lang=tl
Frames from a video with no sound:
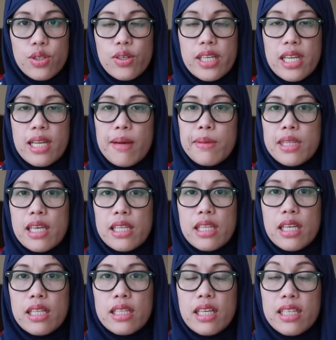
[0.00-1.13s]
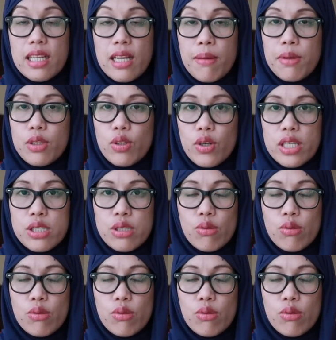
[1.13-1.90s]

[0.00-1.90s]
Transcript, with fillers: So ang ginamit natin, ang ginamit ko is